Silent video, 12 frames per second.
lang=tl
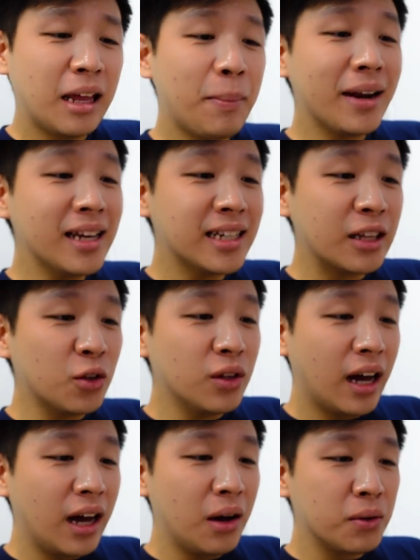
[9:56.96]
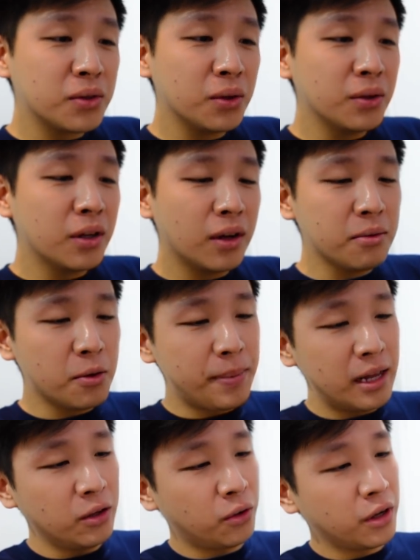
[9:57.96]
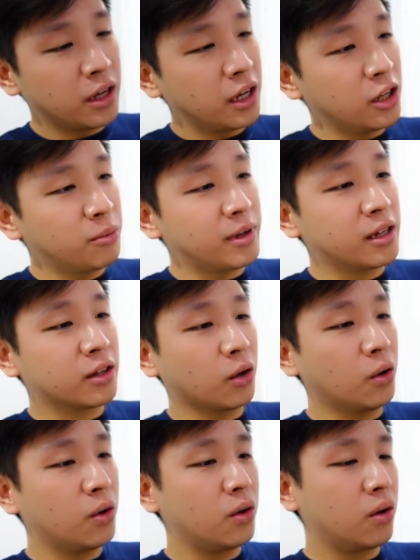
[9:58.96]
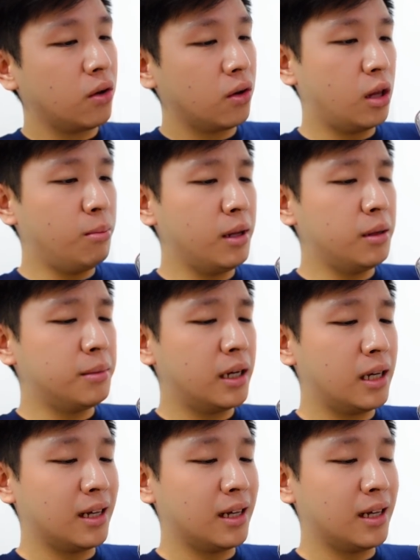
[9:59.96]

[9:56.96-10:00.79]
di pa rin siya tunaw so hindi ko alam kung paano ko iinumin to. Ano ba naman?